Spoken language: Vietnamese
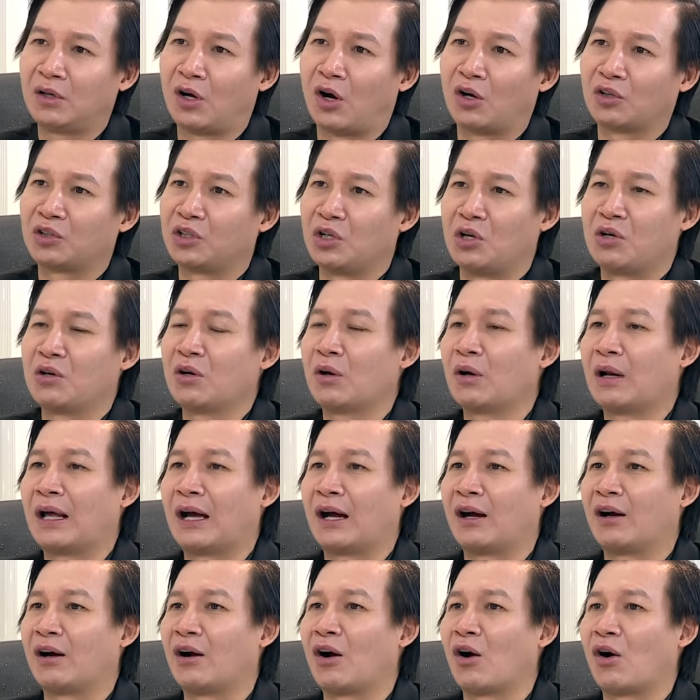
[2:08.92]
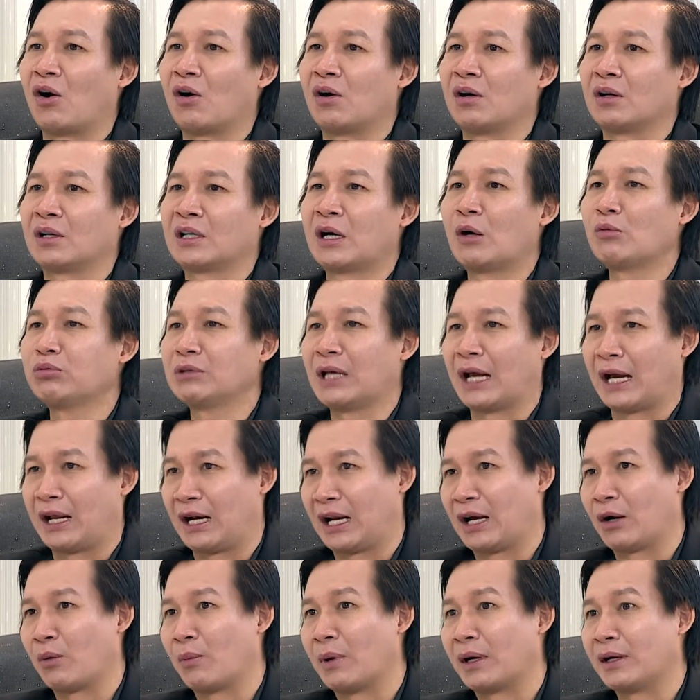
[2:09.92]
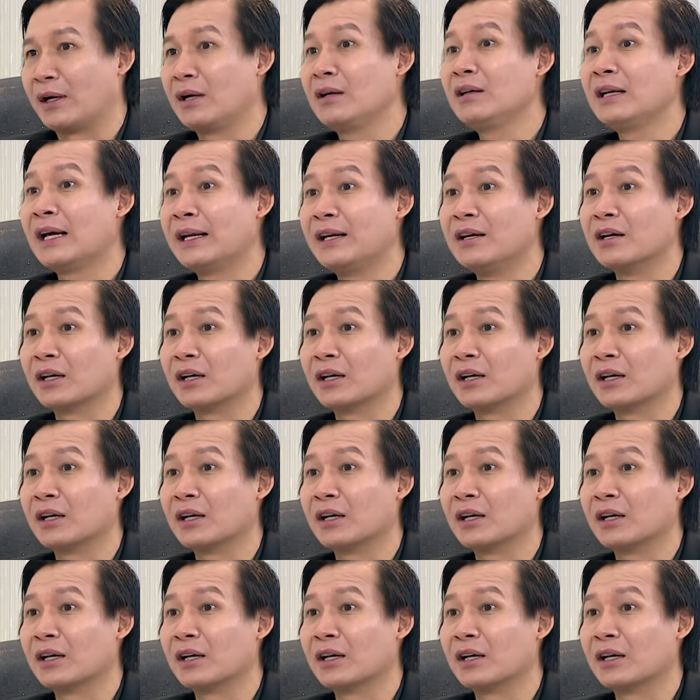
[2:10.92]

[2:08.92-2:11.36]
họ tưởng đâu là họ không thể nào mà đứng lên